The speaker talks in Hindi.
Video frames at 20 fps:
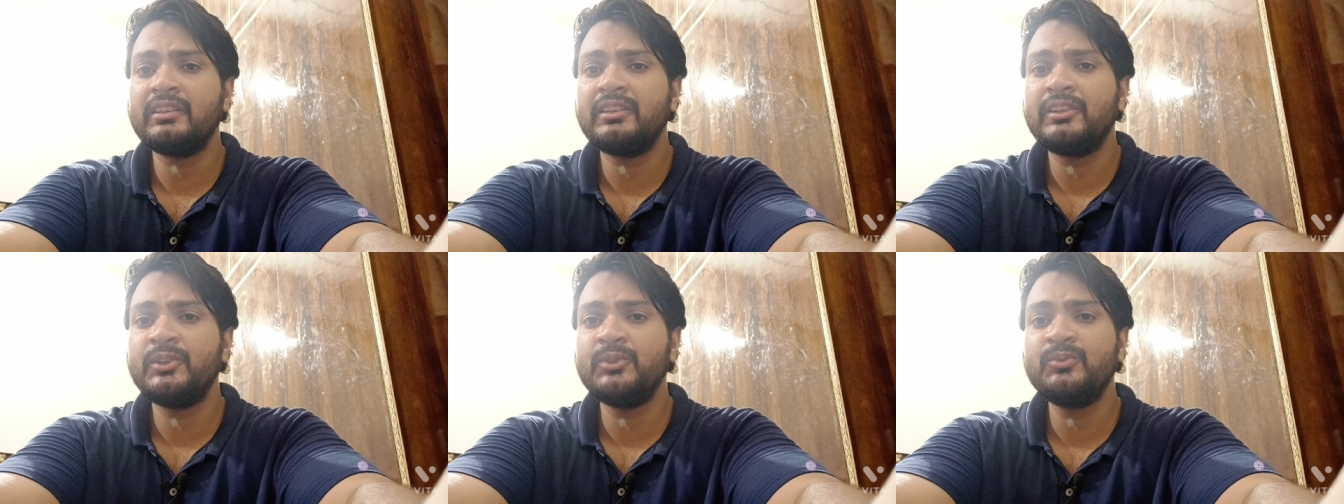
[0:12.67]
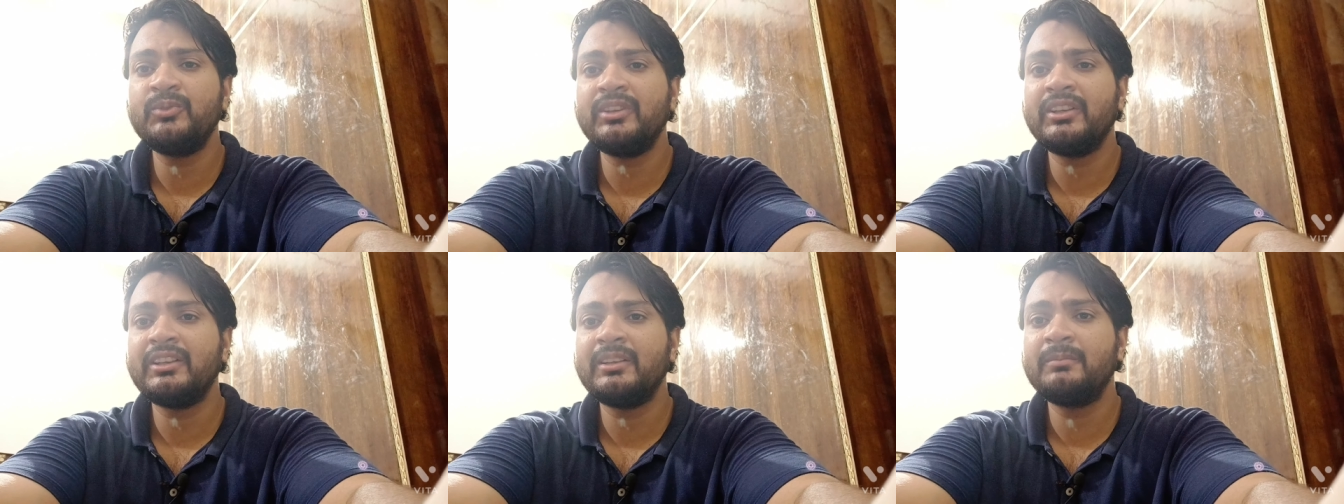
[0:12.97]
क्यों
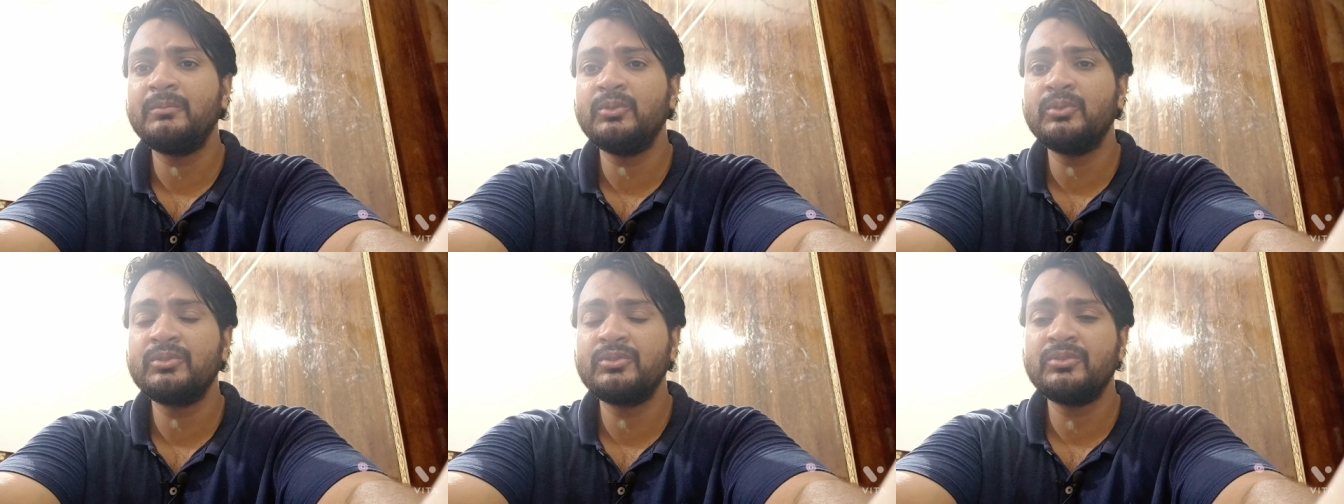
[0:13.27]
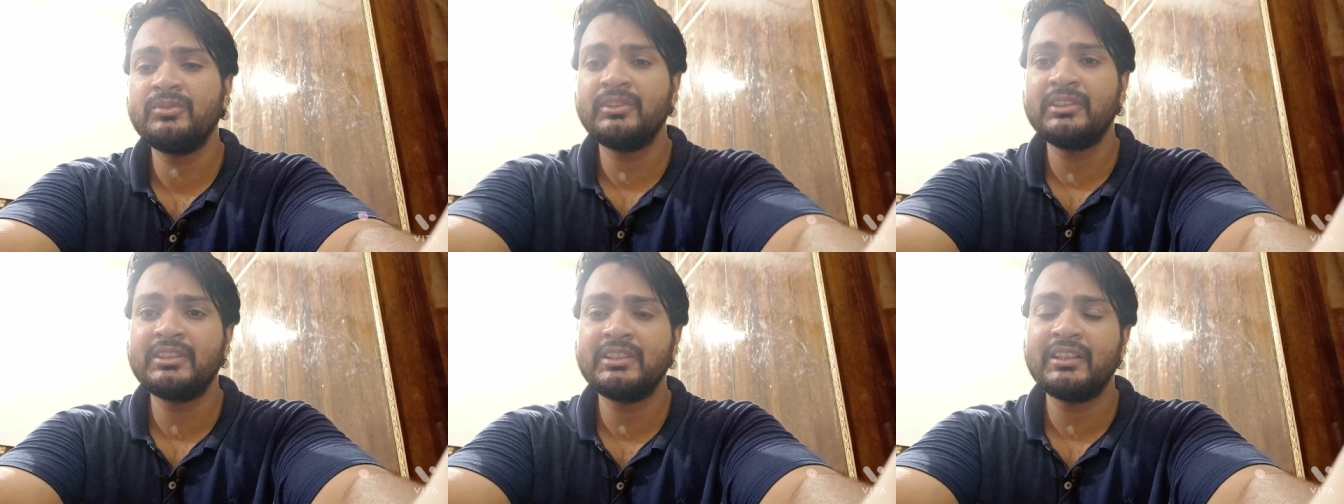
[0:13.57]
ना आप
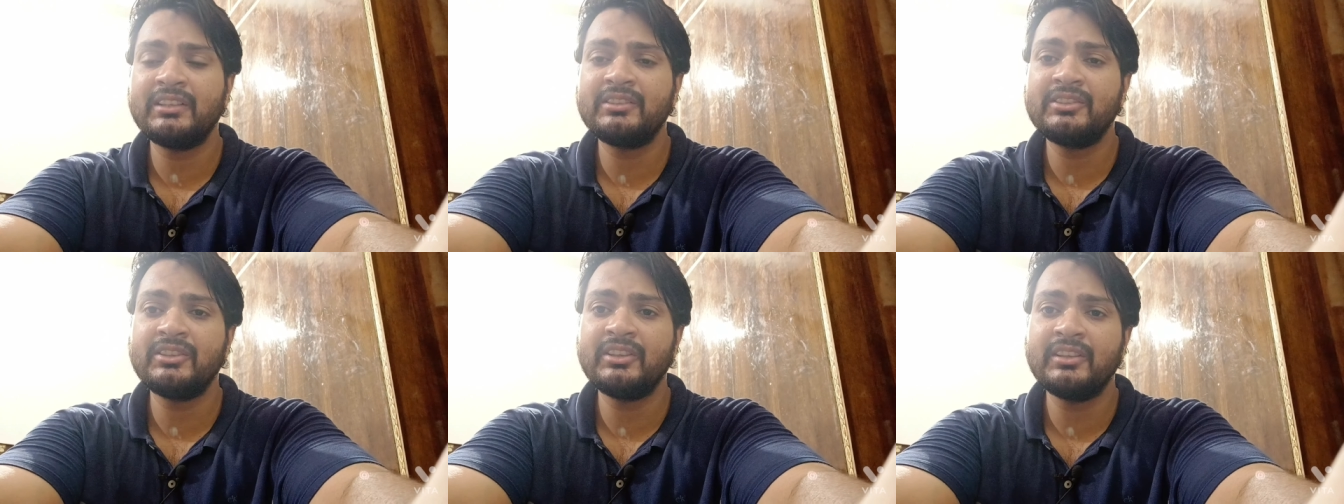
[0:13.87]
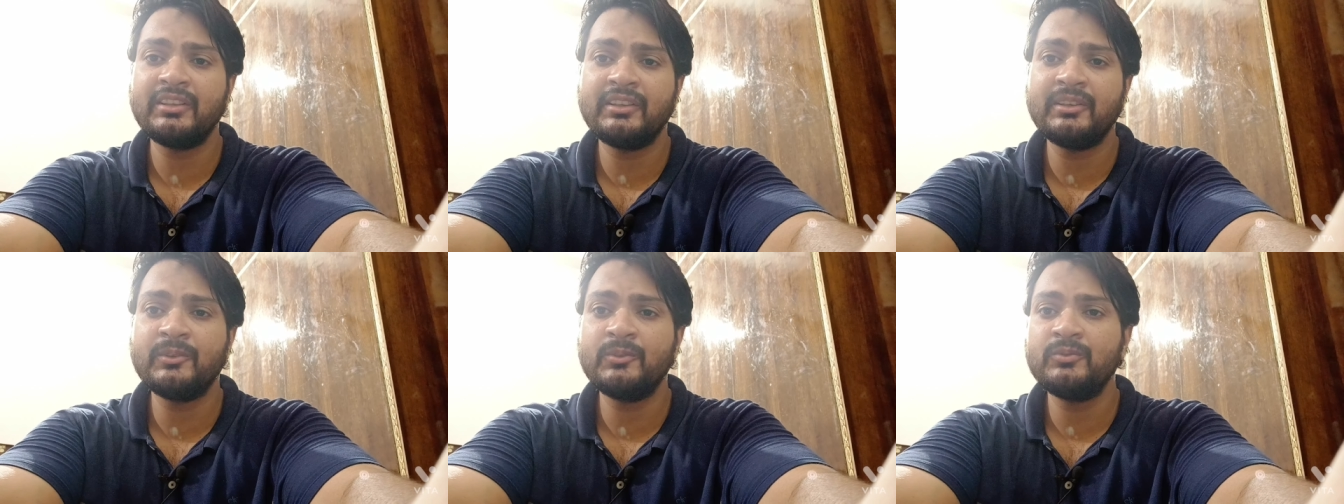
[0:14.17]
दोस्तों के साथ
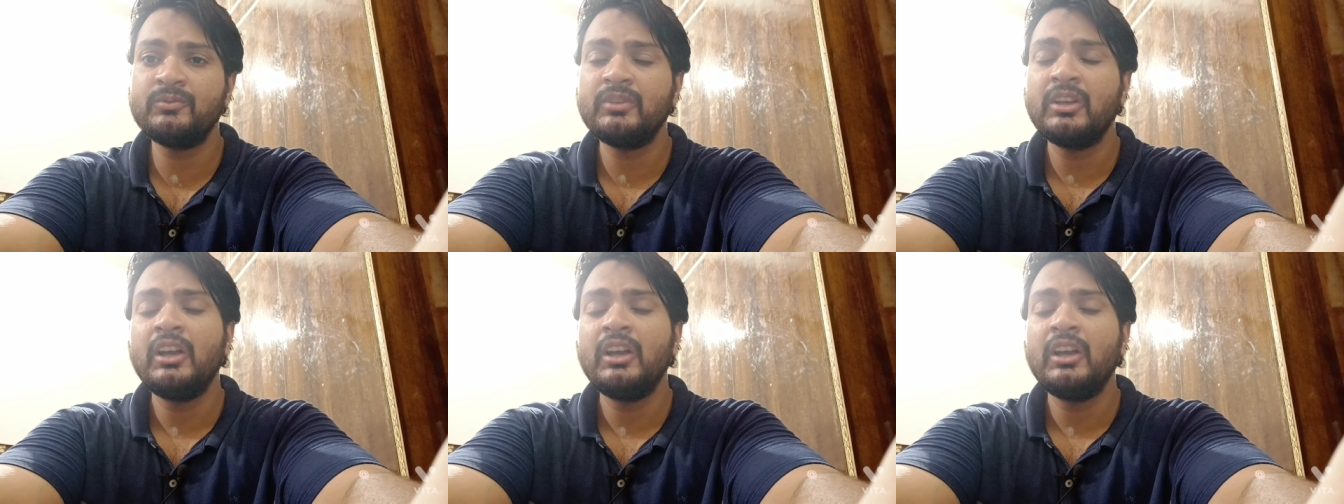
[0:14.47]
शेयर करूं